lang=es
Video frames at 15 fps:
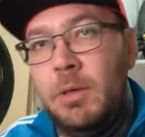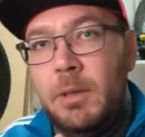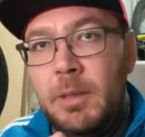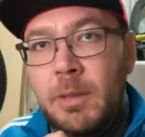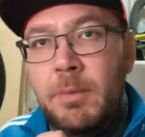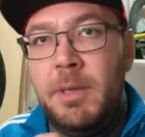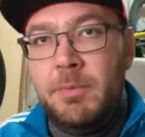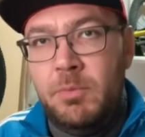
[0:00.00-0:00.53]

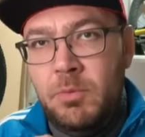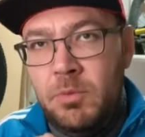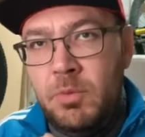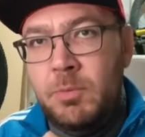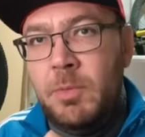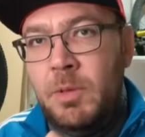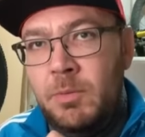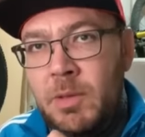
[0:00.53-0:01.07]
quizá
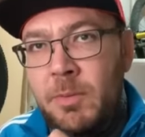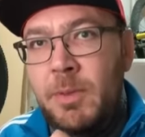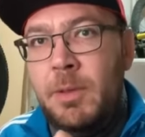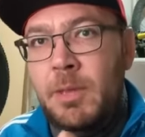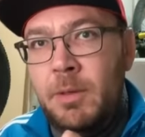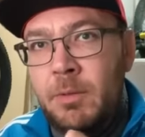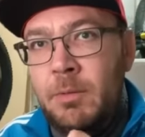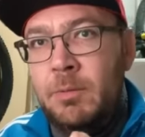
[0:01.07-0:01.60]
veamos más de una
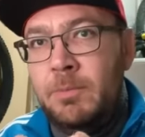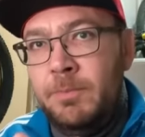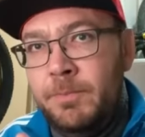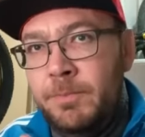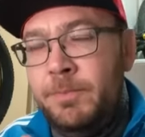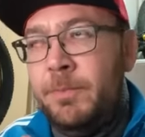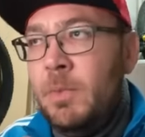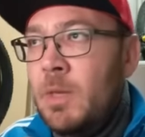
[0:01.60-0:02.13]
bici
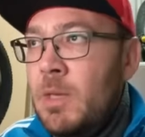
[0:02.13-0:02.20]
con...